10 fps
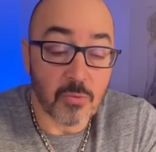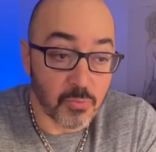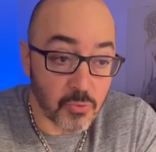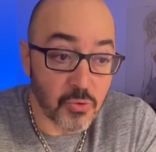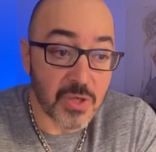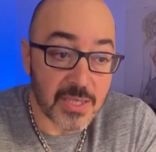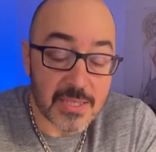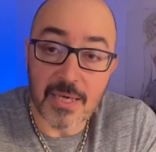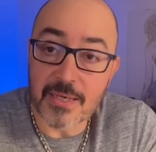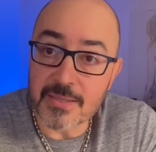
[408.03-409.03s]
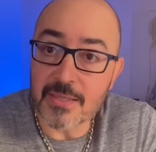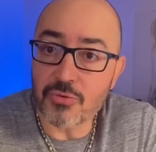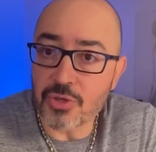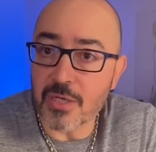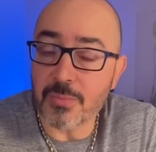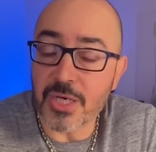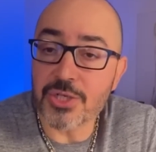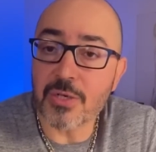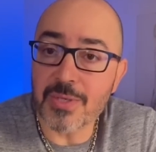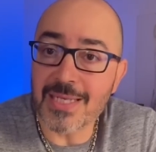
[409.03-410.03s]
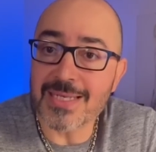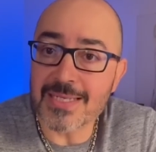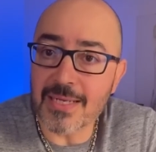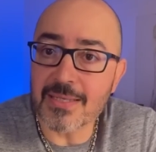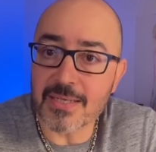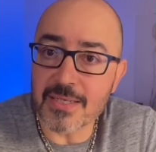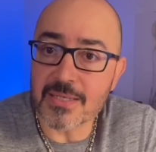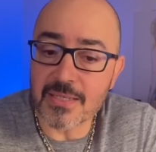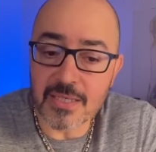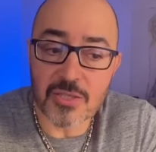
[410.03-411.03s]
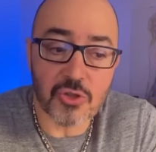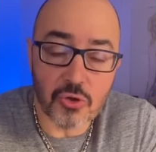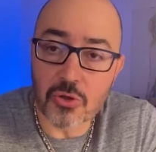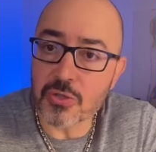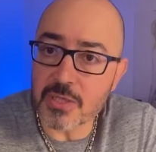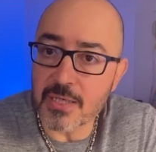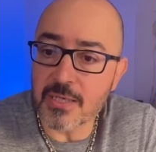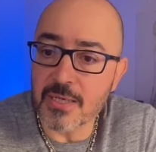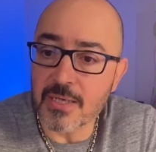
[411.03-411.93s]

bu internete düşen başka bir insanla arasındaki diyalogda